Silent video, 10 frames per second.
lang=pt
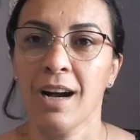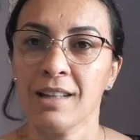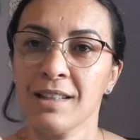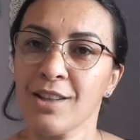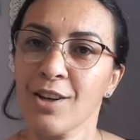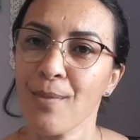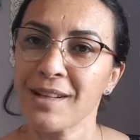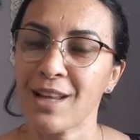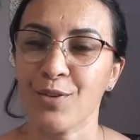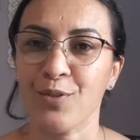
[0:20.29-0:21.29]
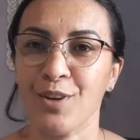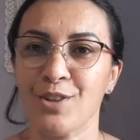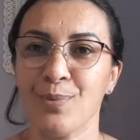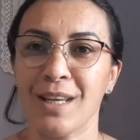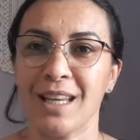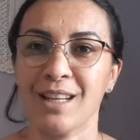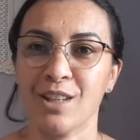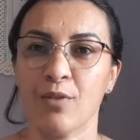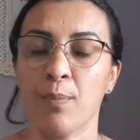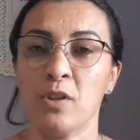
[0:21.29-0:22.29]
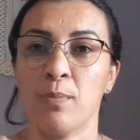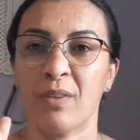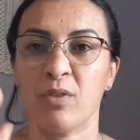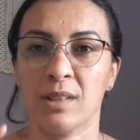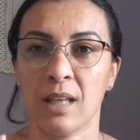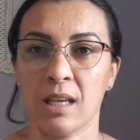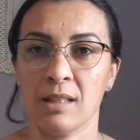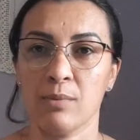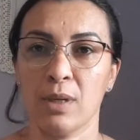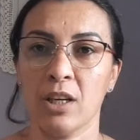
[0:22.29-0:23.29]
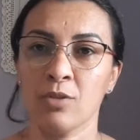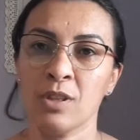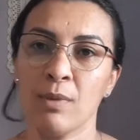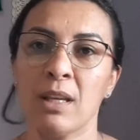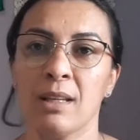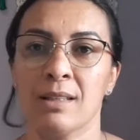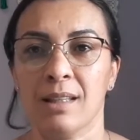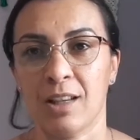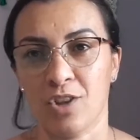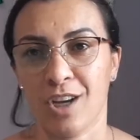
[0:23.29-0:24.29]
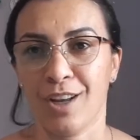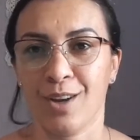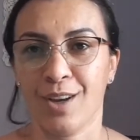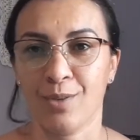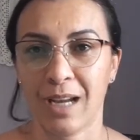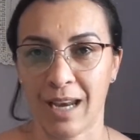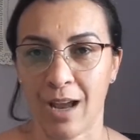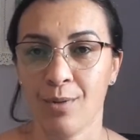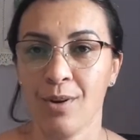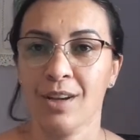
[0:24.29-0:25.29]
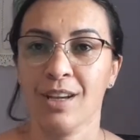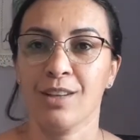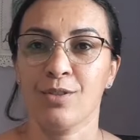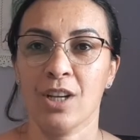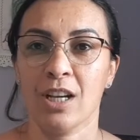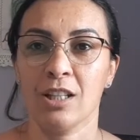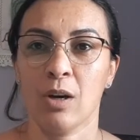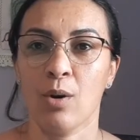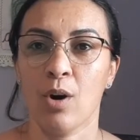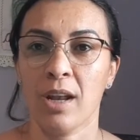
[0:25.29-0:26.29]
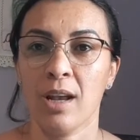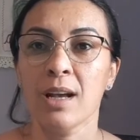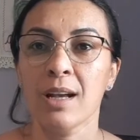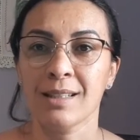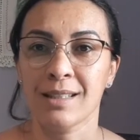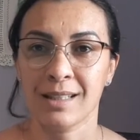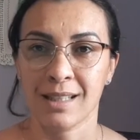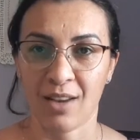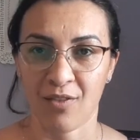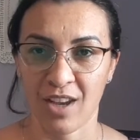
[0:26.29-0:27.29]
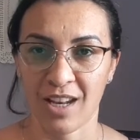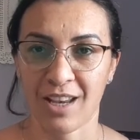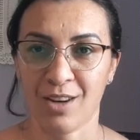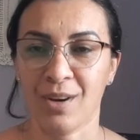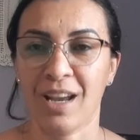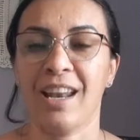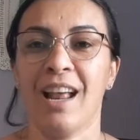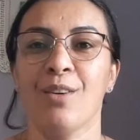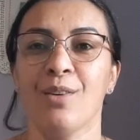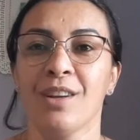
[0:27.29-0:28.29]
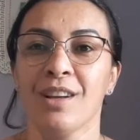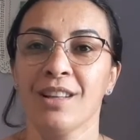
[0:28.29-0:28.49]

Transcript: Antes de começar o vídeo, meninas, já vou pedir para vocês, meninos e meninas que estão tá chegando aqui no canal, que estão chegando agora, se inscrever aqui no canal,